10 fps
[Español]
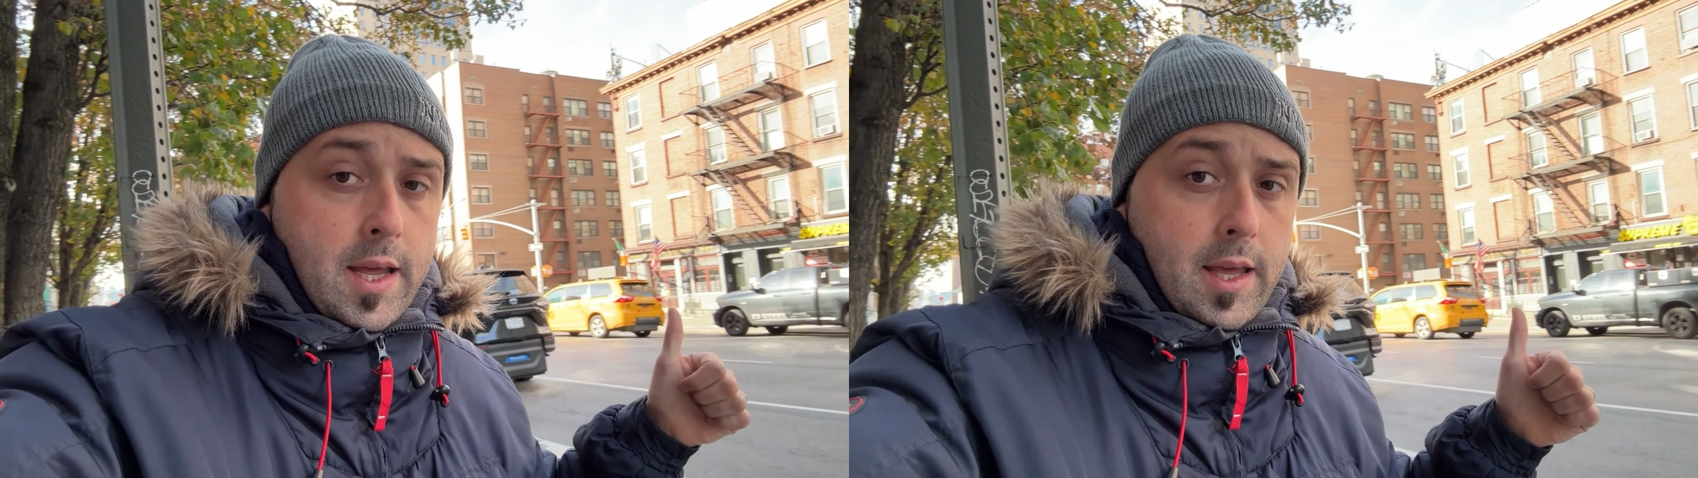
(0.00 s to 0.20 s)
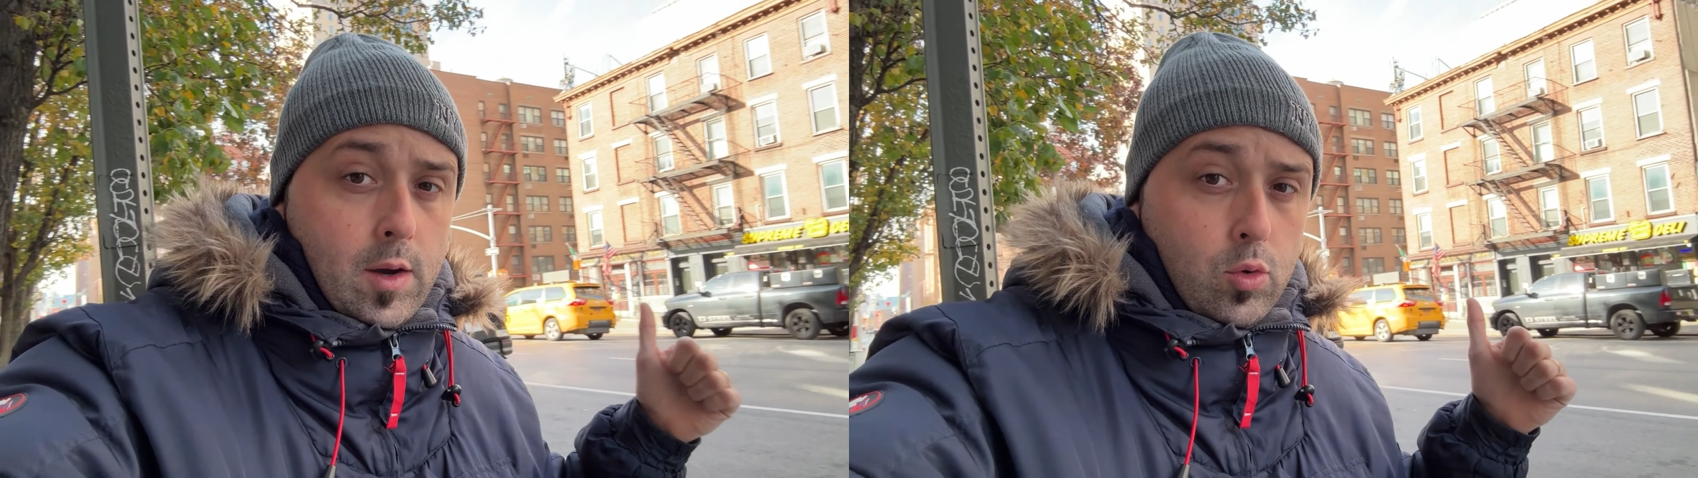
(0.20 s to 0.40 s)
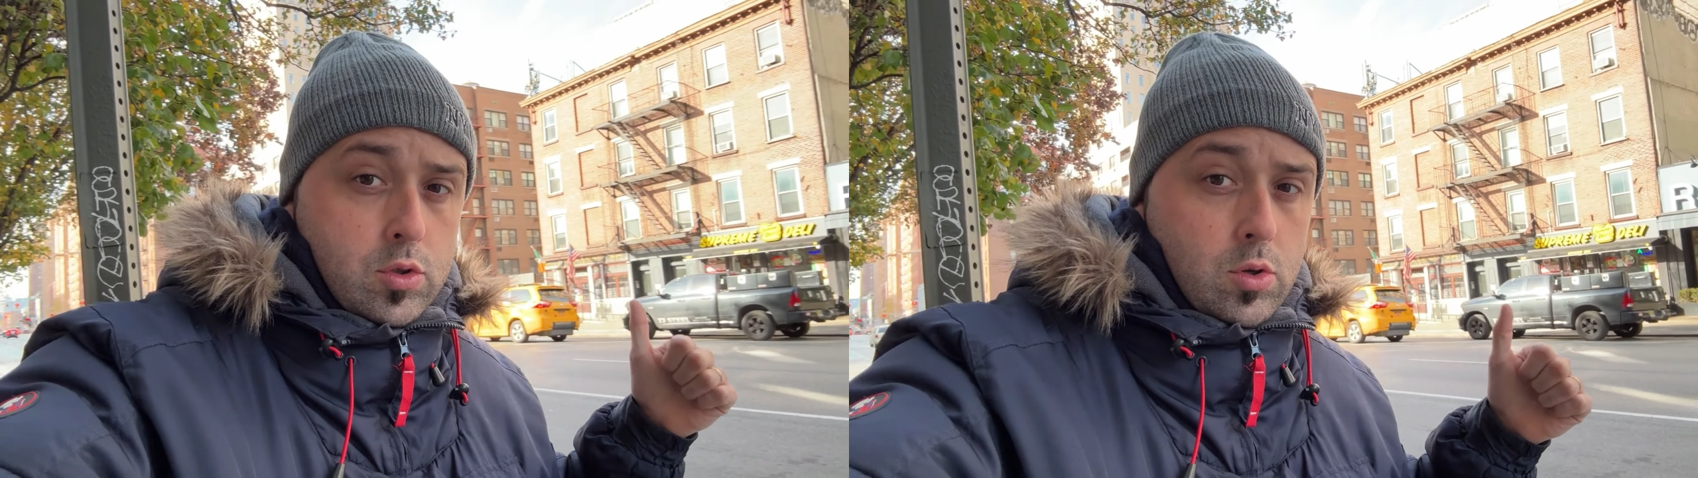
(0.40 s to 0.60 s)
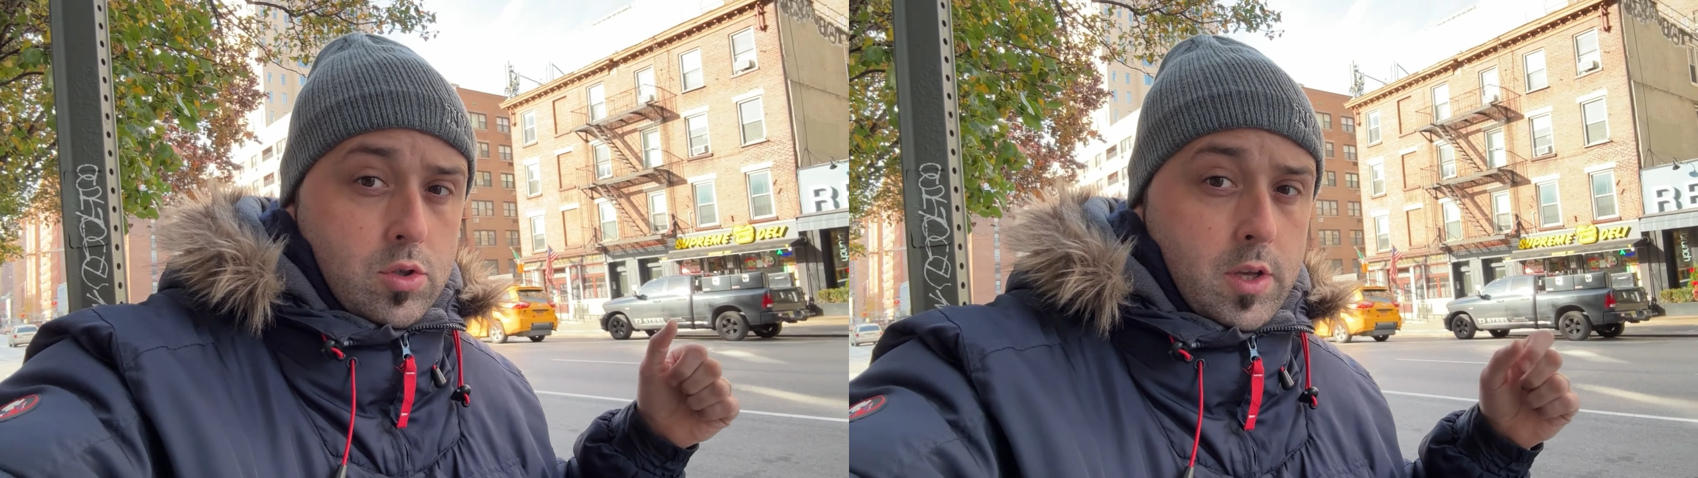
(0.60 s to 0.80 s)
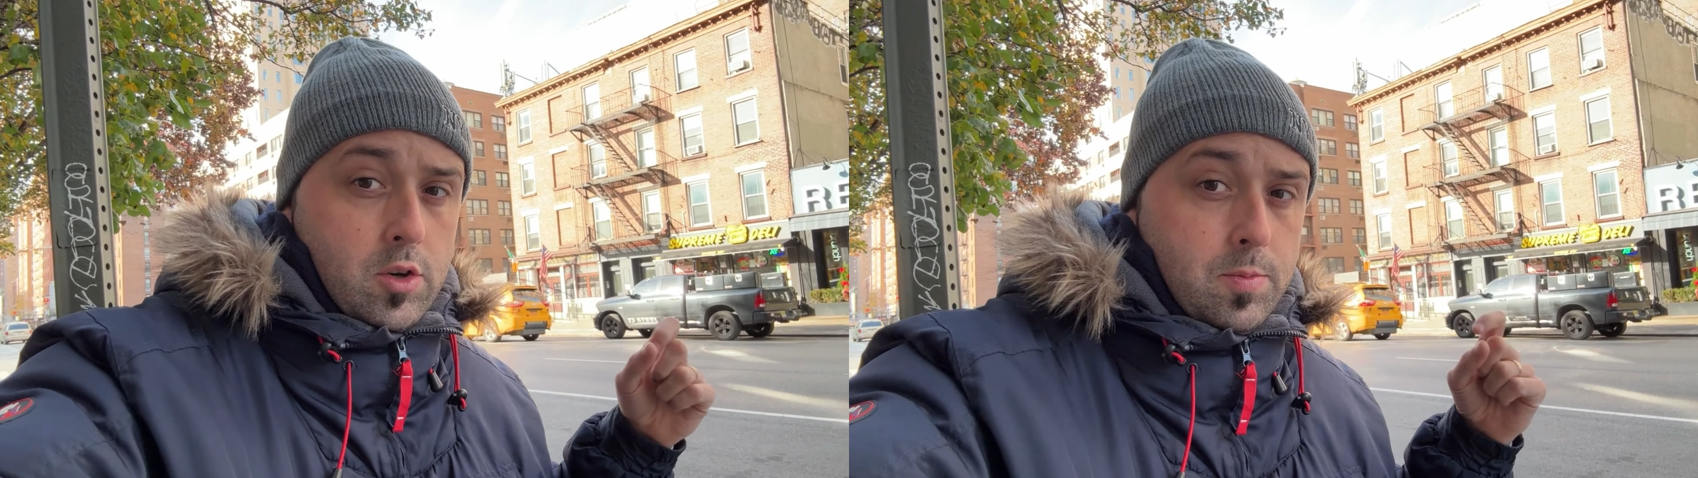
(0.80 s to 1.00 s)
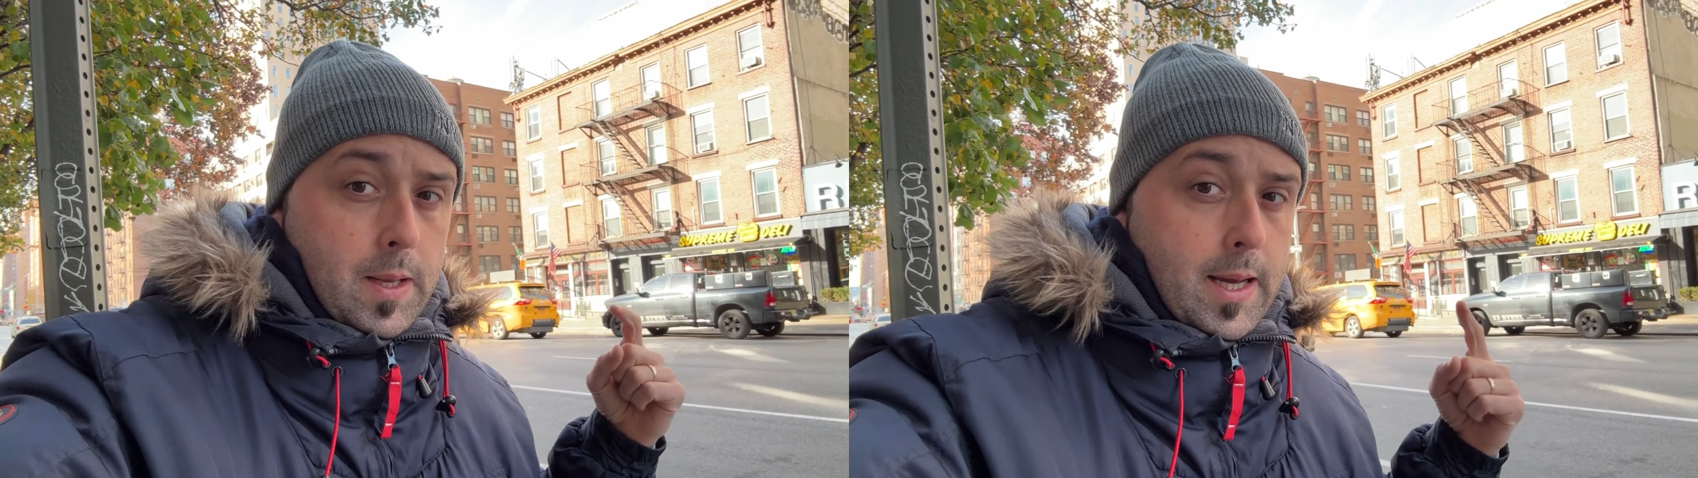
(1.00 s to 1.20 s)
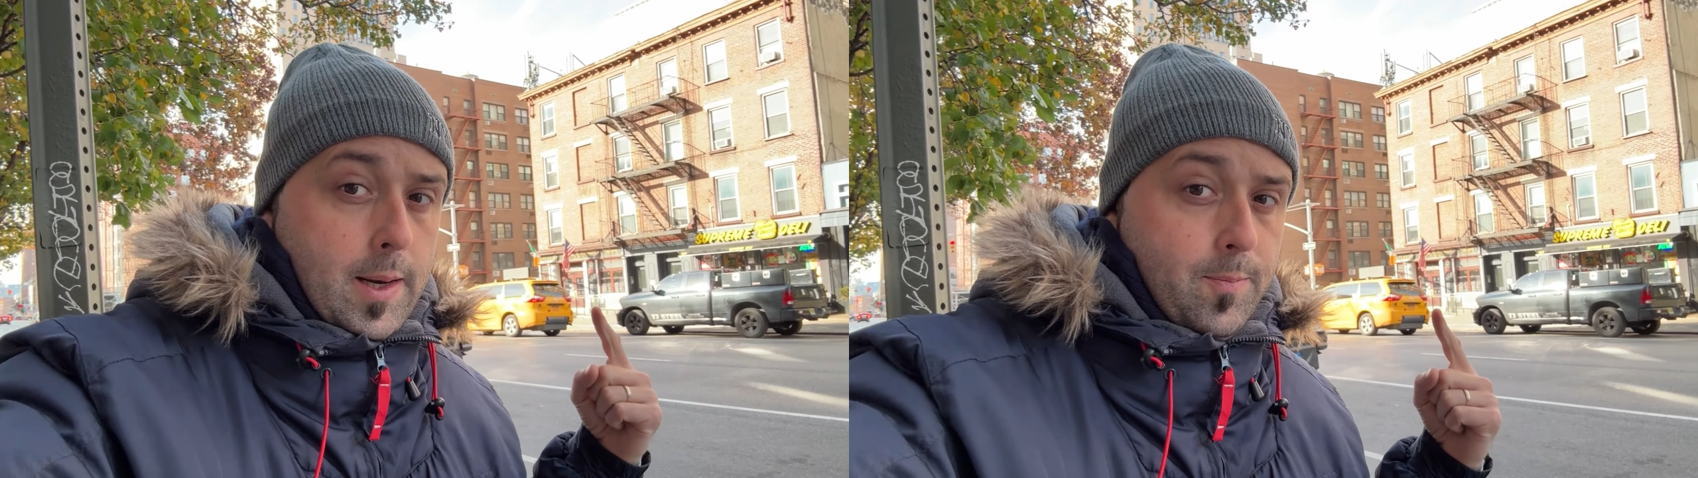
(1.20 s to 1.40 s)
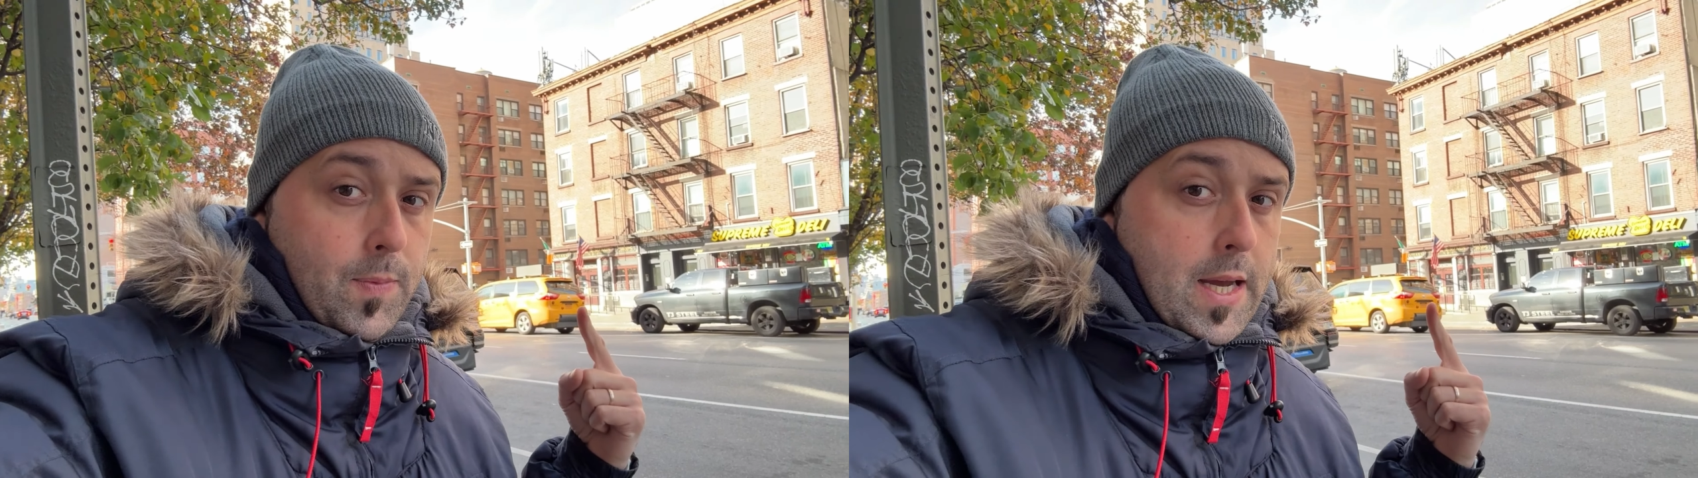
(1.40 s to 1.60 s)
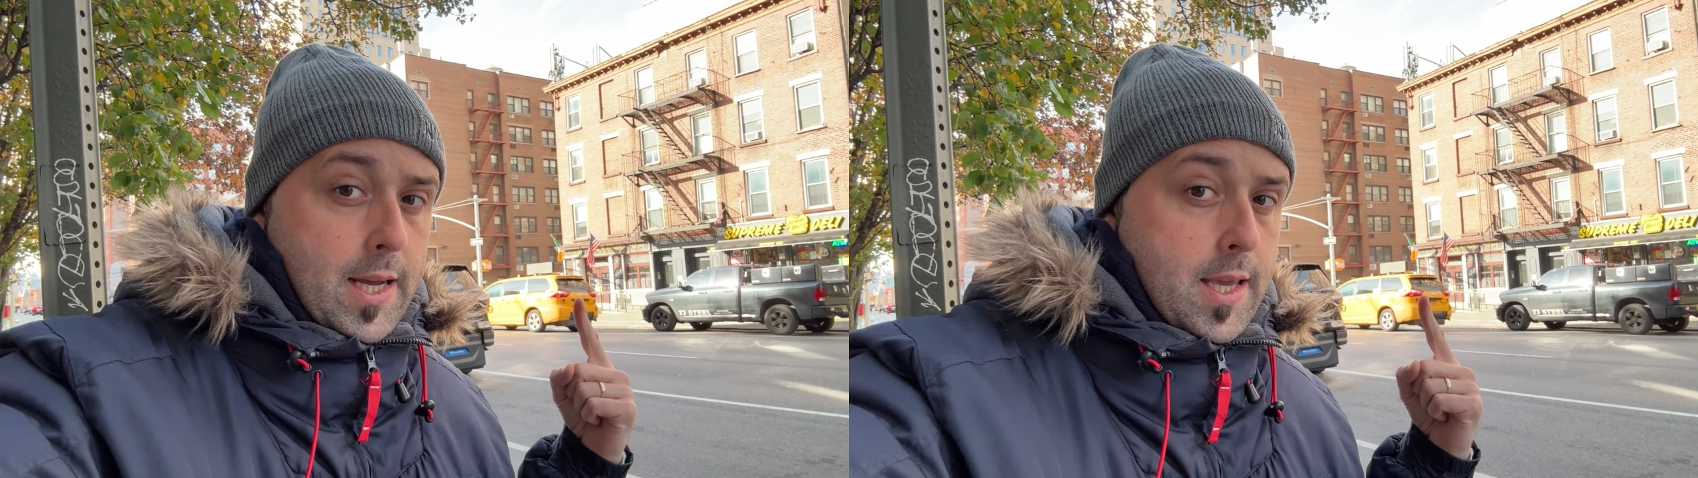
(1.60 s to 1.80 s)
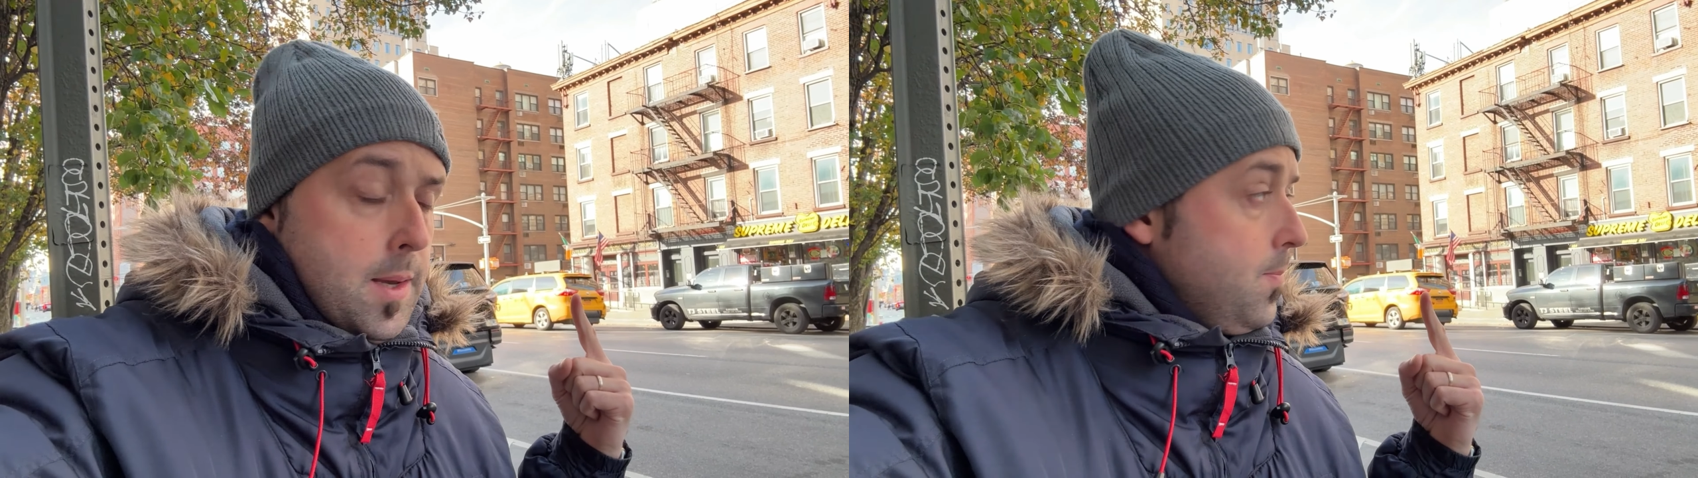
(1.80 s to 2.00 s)
Y justo os quiero explicar,
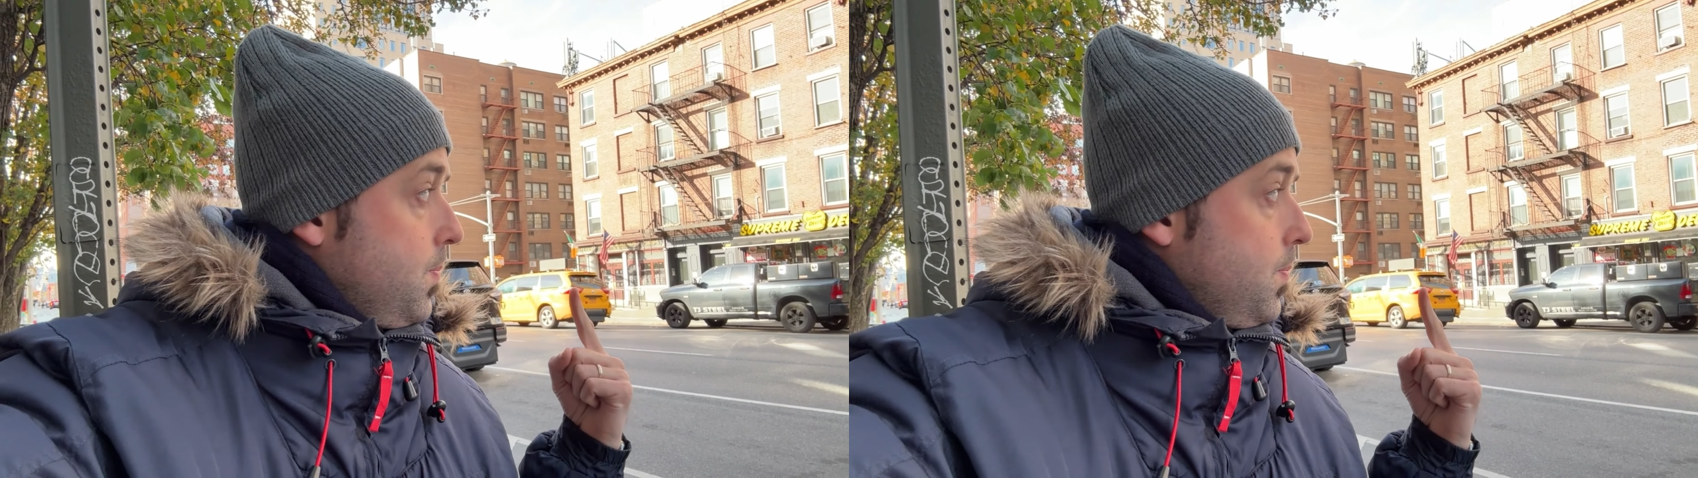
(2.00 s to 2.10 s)
aquí,